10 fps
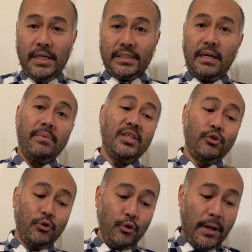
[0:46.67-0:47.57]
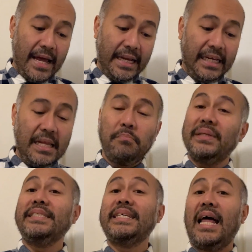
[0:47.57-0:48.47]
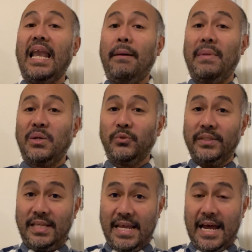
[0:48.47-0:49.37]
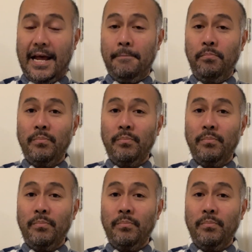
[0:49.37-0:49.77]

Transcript: Saya beri judul hari ini penjala manusia.